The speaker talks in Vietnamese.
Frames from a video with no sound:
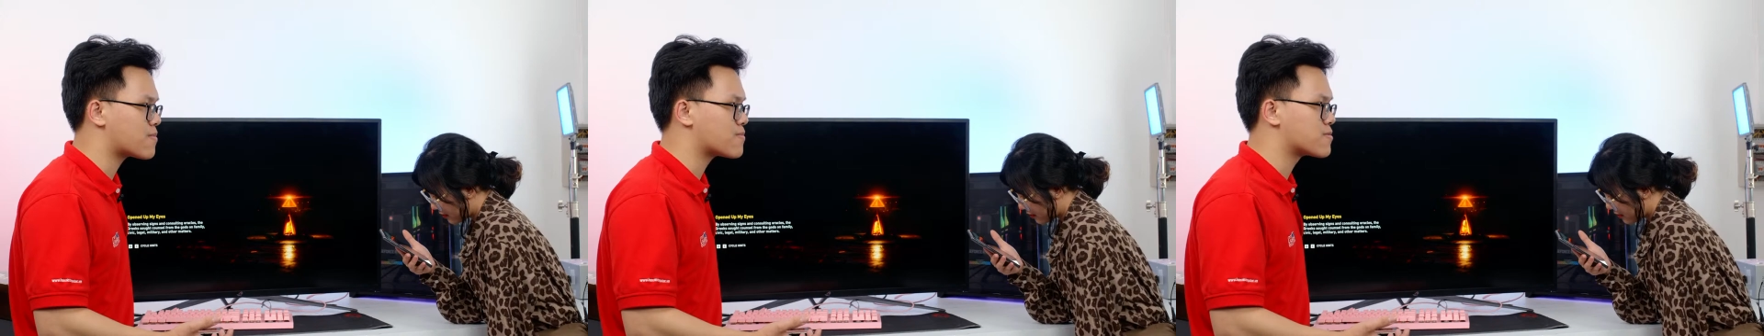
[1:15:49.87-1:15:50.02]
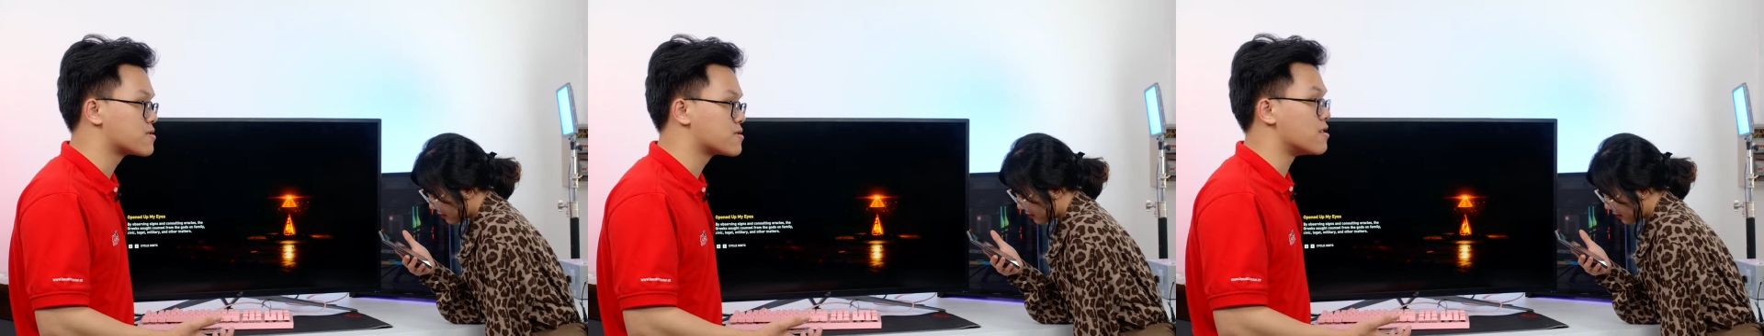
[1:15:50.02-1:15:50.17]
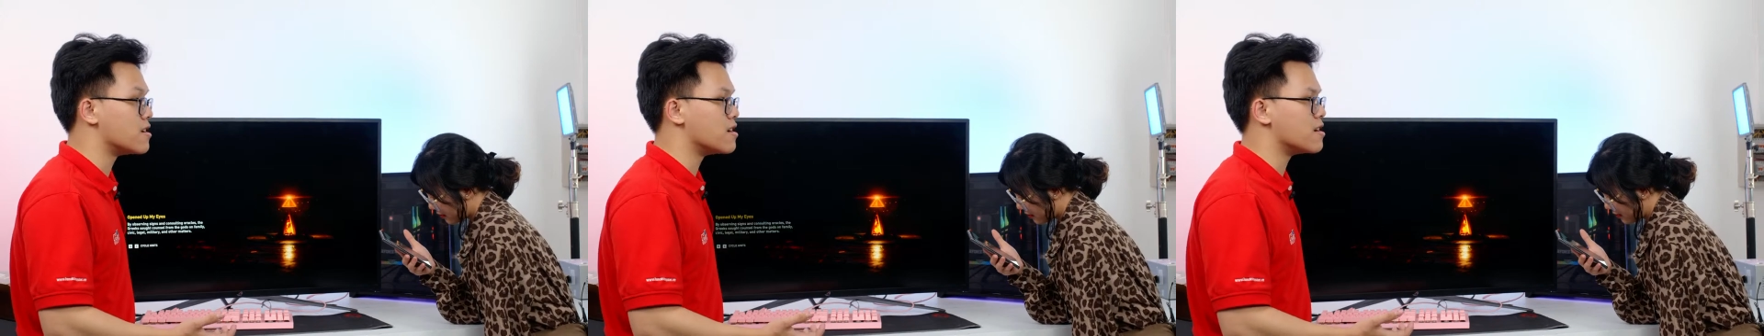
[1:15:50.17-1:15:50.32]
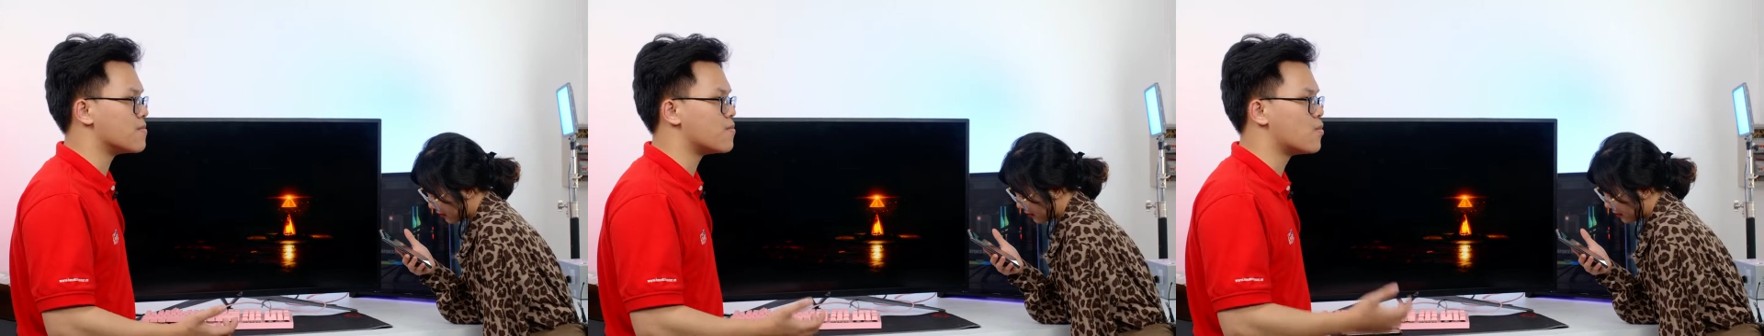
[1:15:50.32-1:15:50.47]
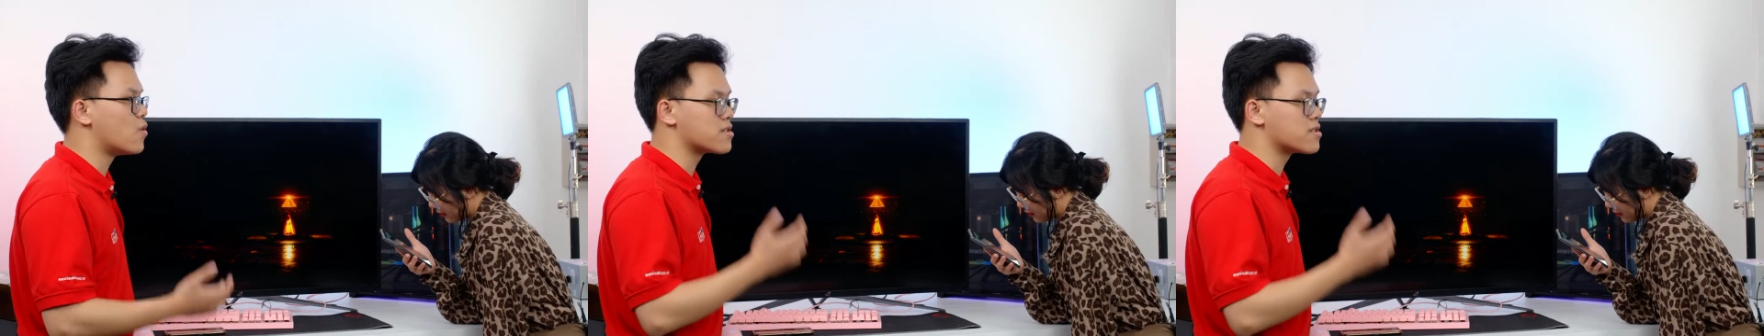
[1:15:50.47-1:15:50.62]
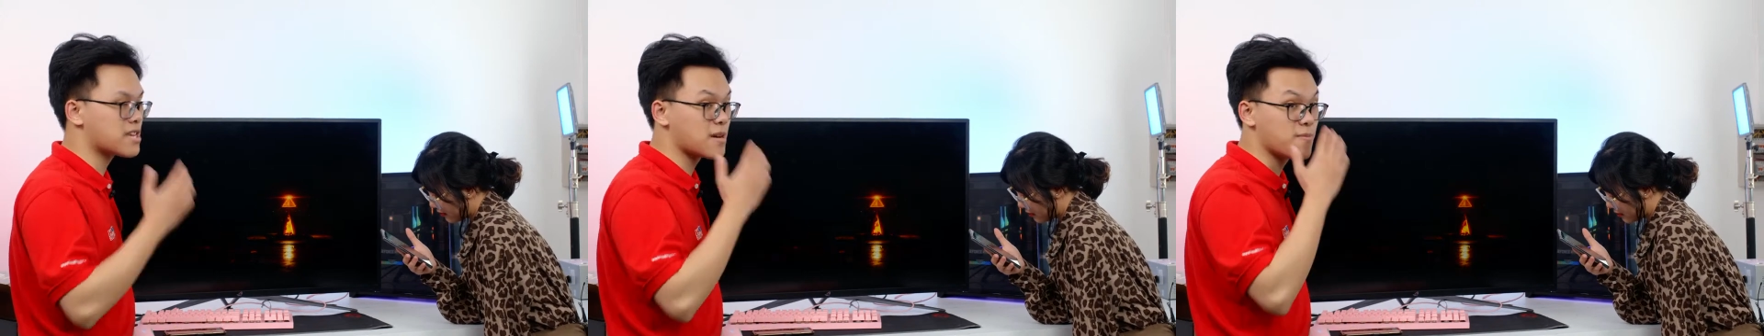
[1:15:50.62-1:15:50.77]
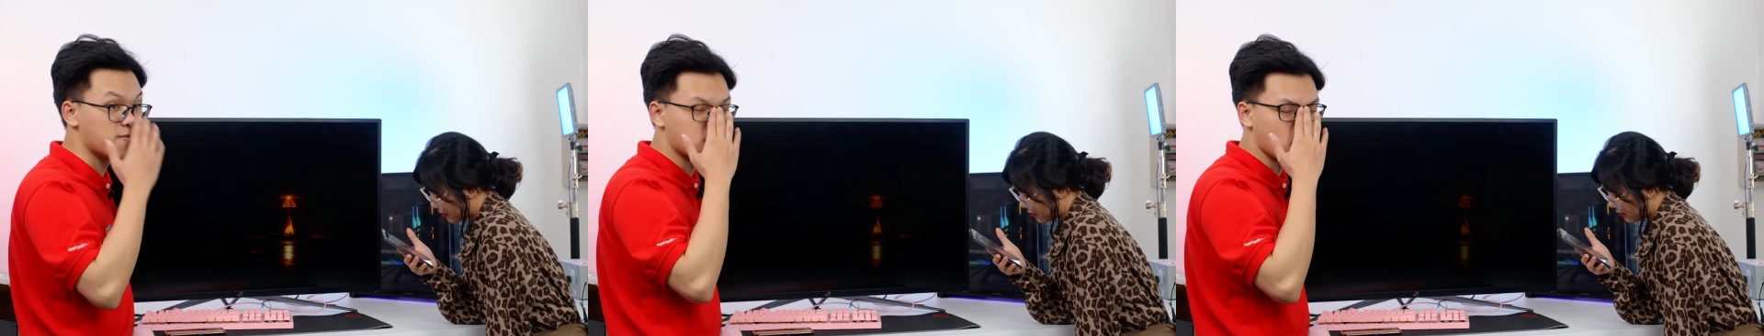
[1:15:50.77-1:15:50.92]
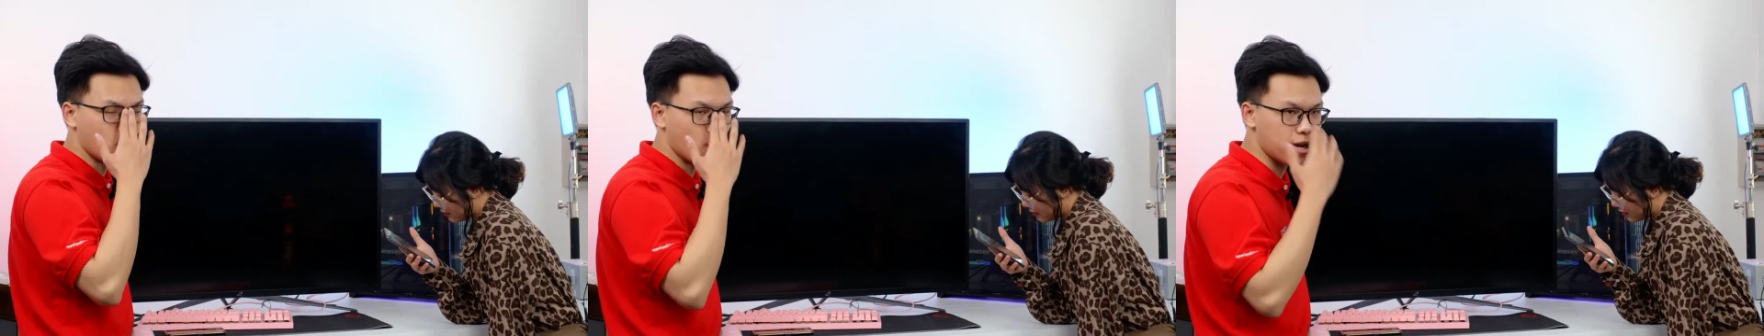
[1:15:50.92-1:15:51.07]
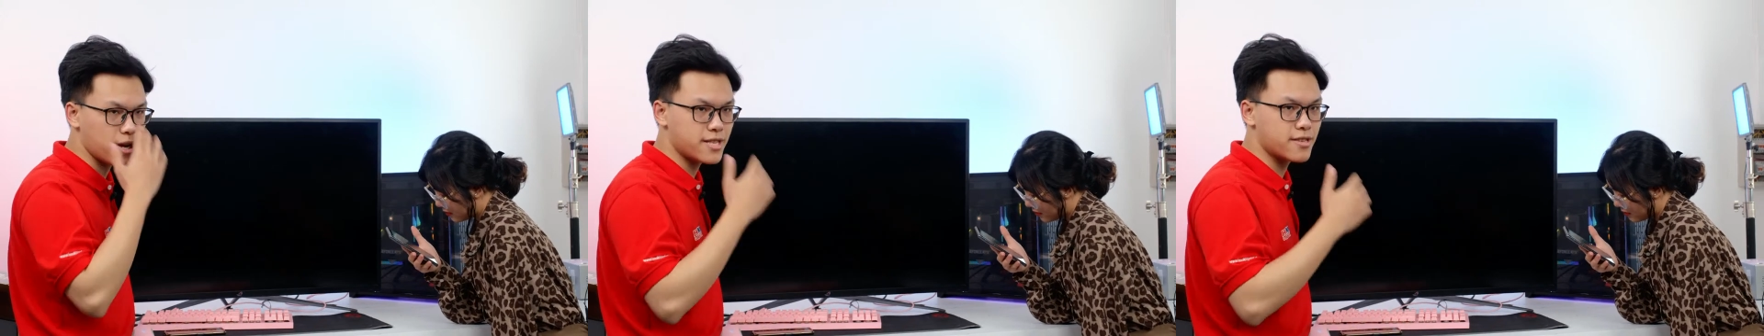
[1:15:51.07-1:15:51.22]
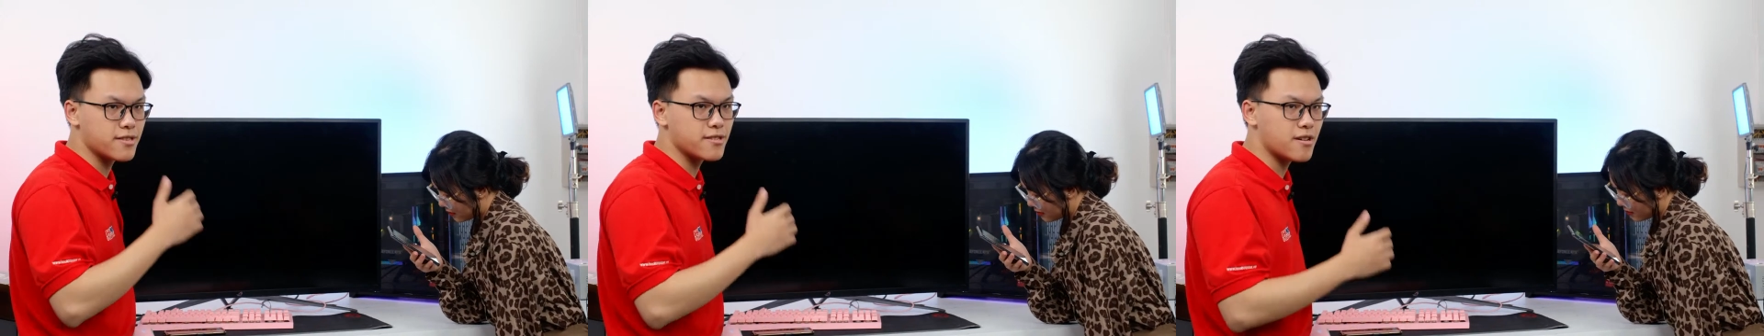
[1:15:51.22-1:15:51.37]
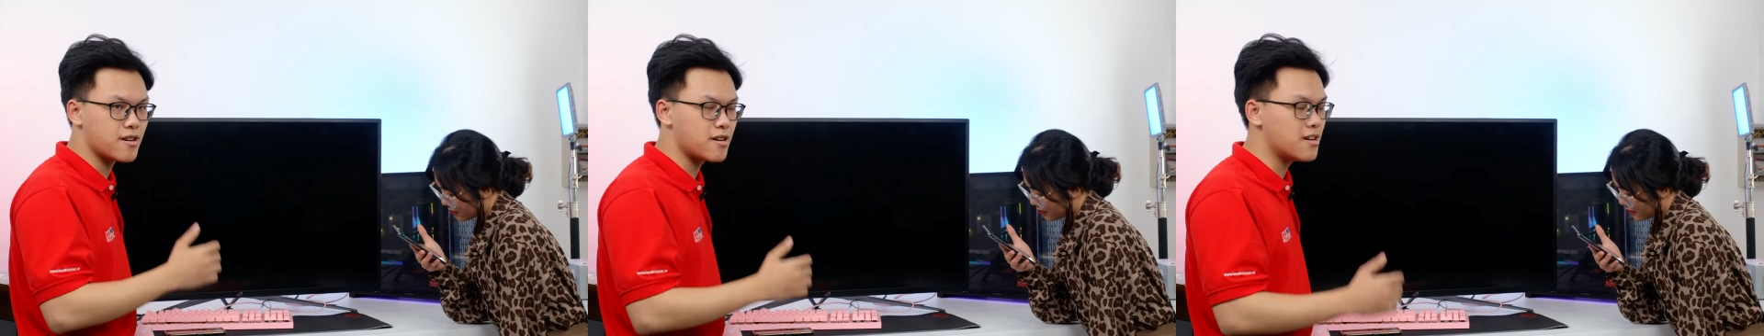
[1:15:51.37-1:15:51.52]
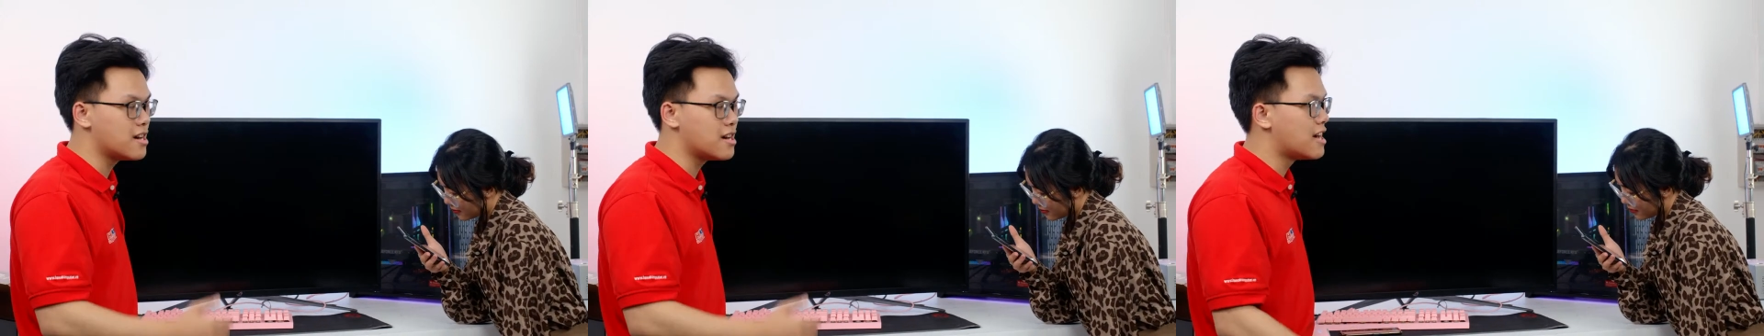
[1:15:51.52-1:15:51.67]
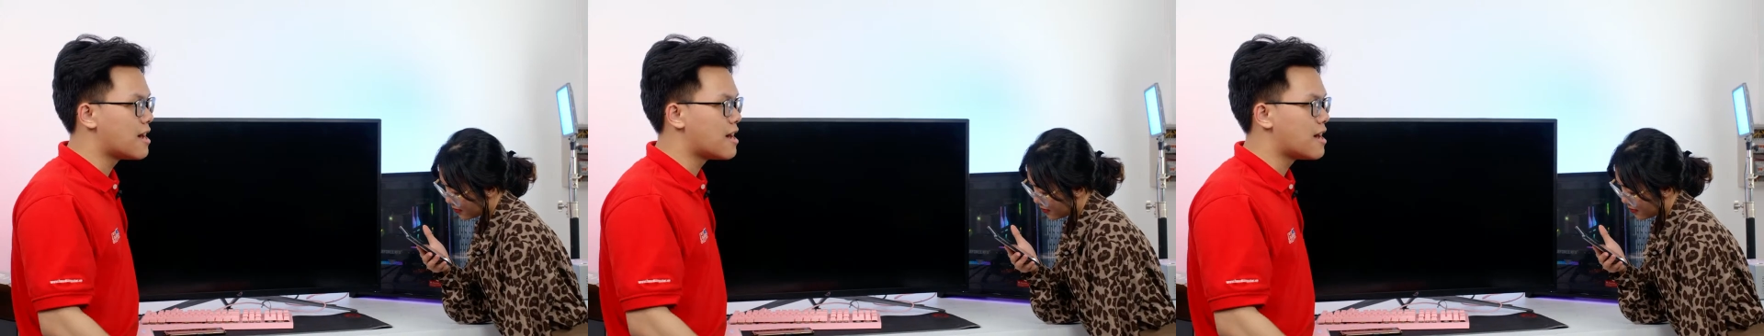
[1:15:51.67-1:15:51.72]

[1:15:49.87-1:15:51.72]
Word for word: rưỡi, mua thêm switch nữa,